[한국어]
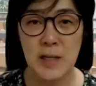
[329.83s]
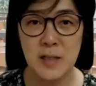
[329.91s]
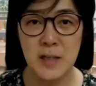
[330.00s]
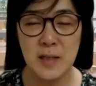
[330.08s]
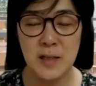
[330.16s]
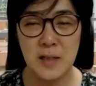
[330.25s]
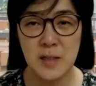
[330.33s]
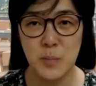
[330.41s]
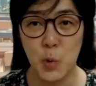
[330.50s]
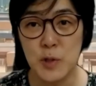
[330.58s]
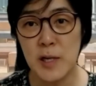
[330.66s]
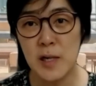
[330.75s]
트렌드를
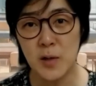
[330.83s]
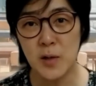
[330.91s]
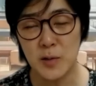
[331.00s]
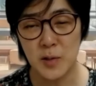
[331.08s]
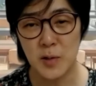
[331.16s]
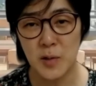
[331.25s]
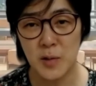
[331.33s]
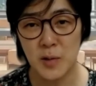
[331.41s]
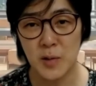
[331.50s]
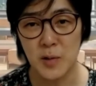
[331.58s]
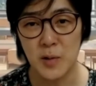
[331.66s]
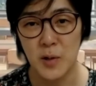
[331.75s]
못
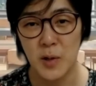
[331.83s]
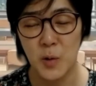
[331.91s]
읽어서